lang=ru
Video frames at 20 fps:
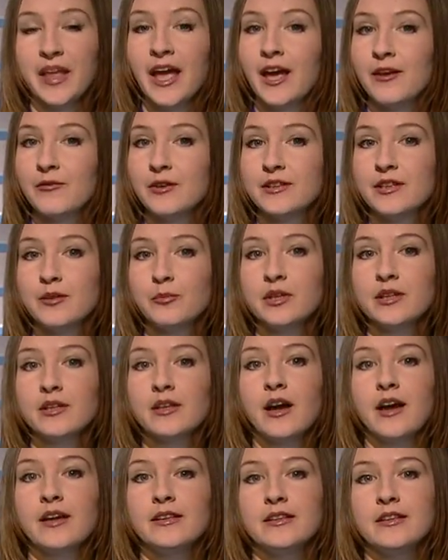Ведь
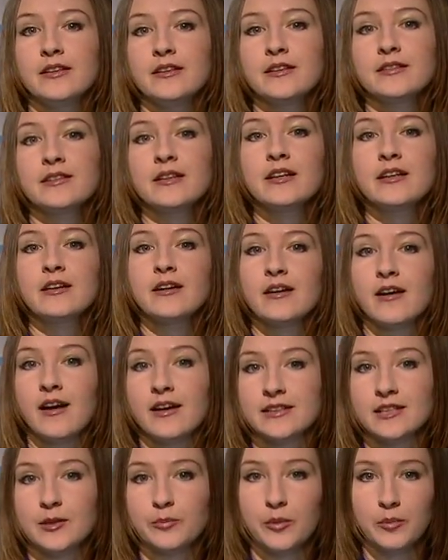именно они несколько
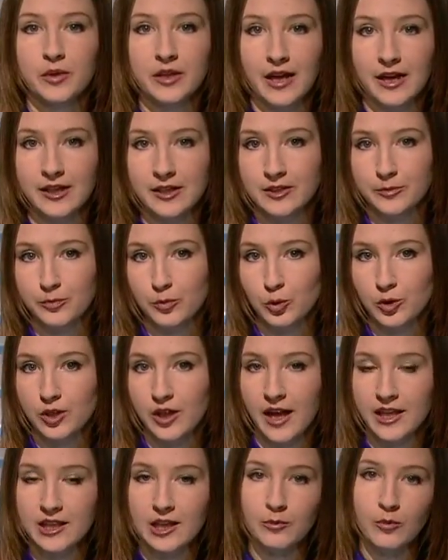раз напоминали
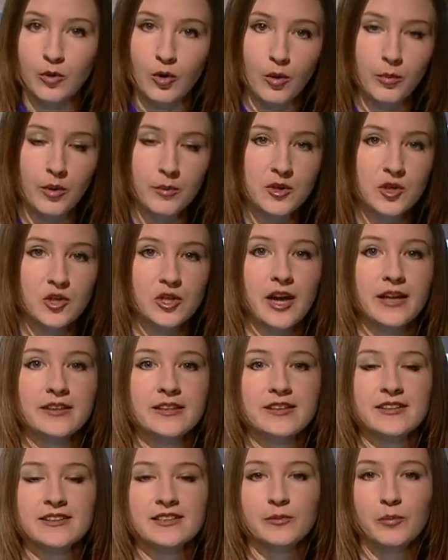депутатам об обещании
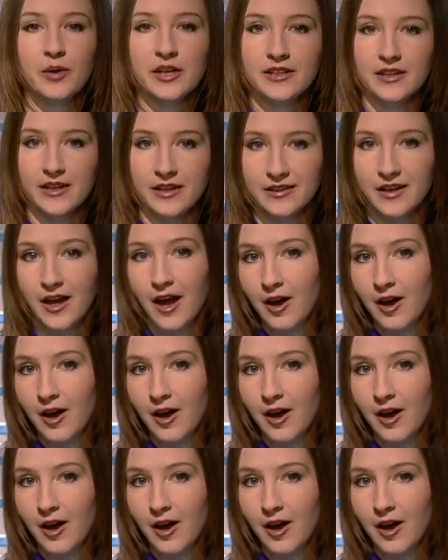рассмотреть